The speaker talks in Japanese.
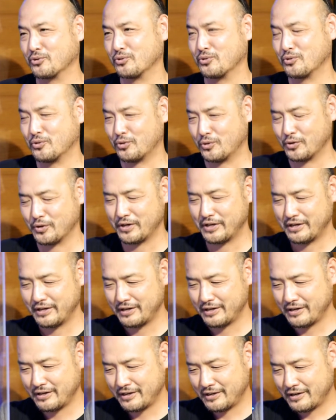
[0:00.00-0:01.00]
とを、
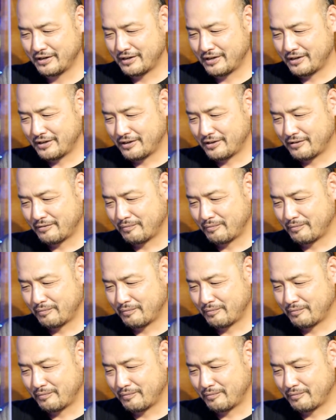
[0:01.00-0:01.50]
う